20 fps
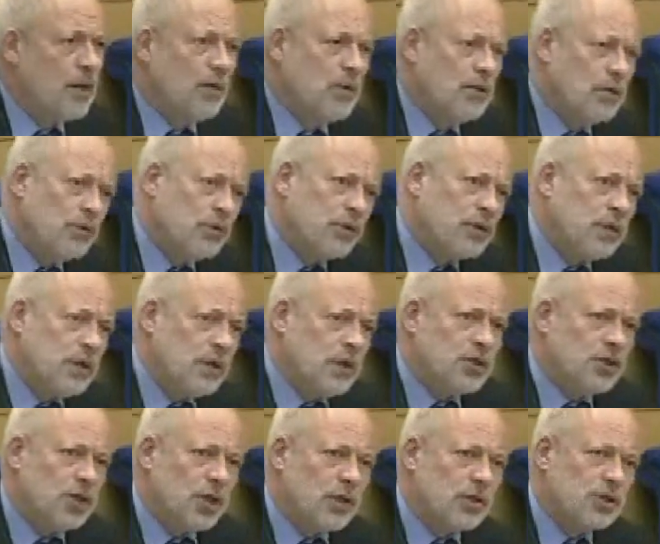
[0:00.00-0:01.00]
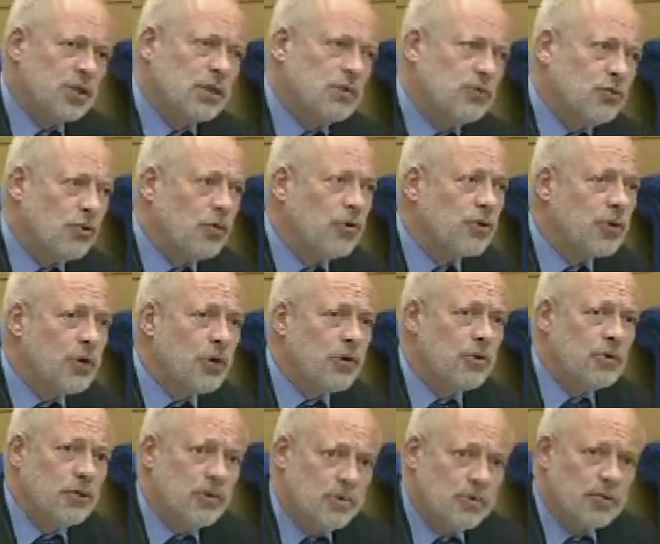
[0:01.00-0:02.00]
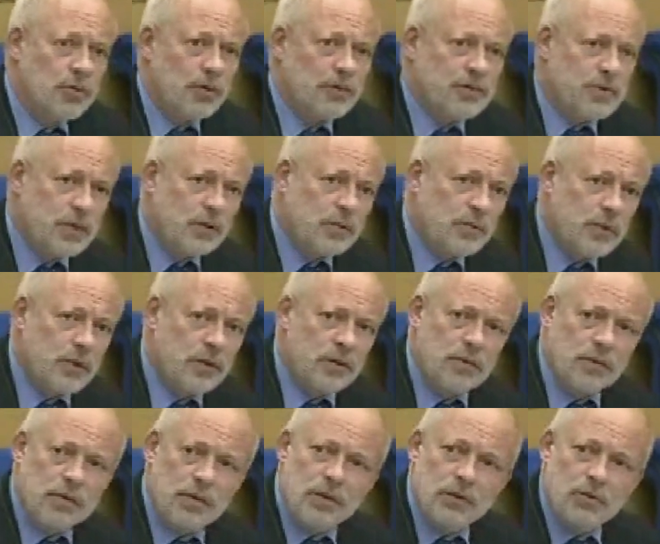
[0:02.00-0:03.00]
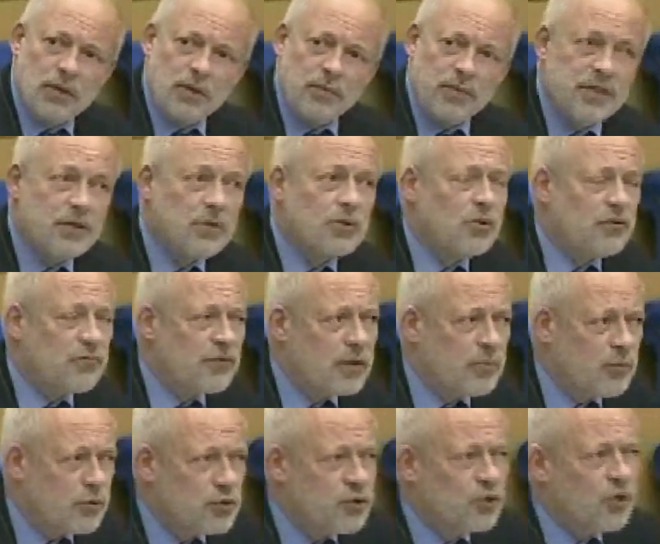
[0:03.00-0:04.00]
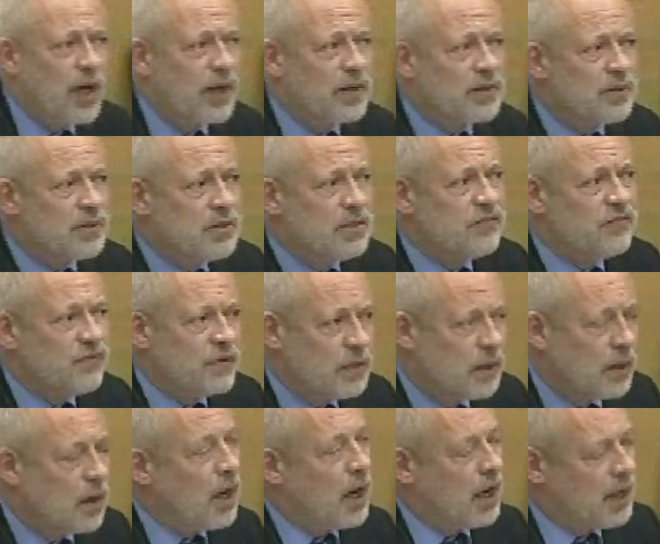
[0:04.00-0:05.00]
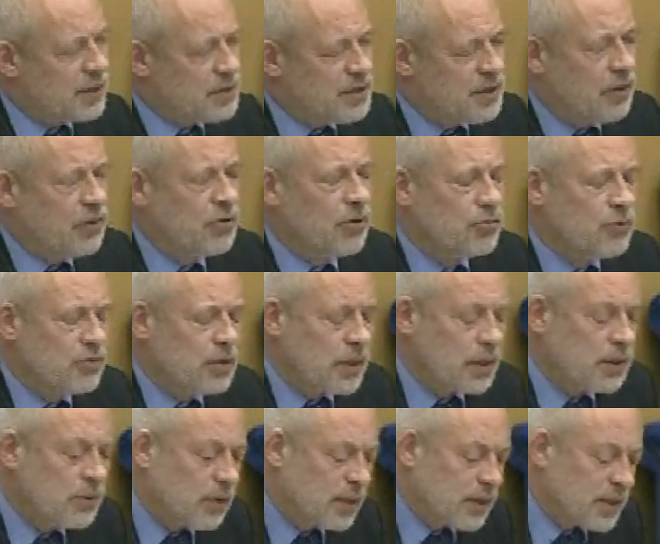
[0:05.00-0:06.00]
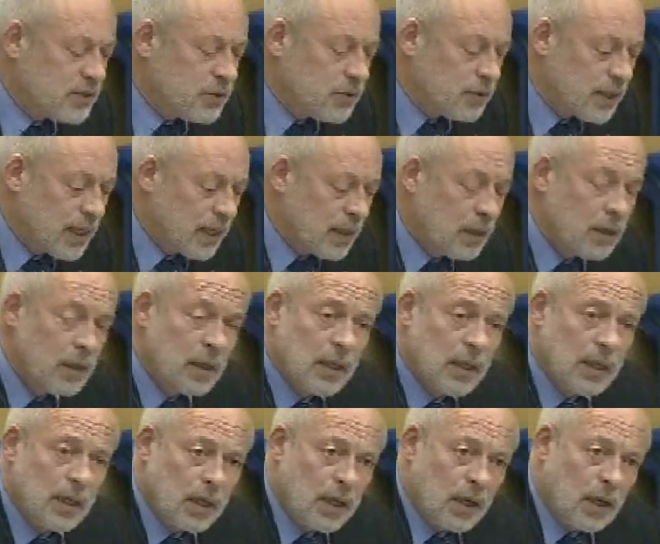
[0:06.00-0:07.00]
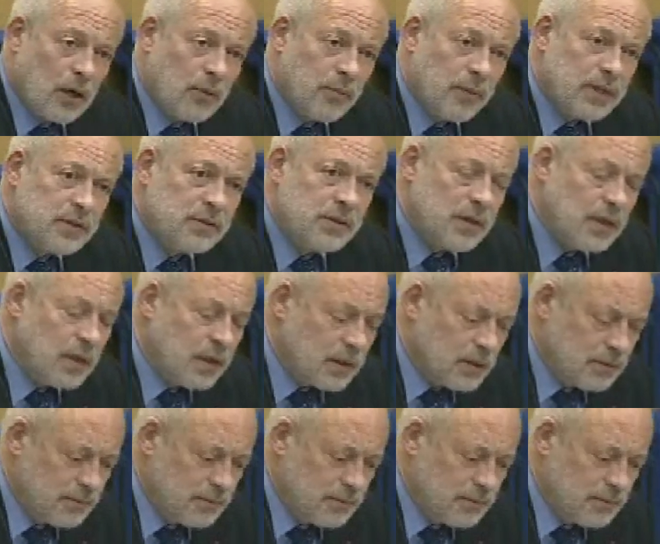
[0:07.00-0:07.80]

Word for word: euh, qui est chargé du recueil du renseignement et de la mise en œuvre des mesures actives à l'extérieur du territoire national en matière